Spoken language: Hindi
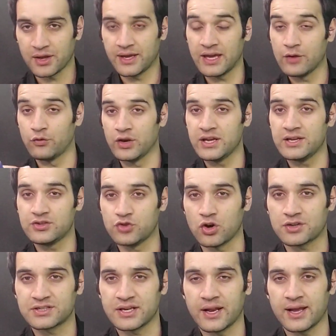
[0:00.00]
कि ये वही
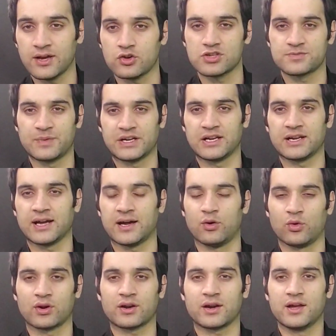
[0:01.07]
डॉक्टर है हॉस्पिटल का
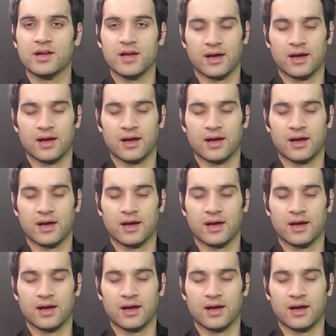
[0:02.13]
और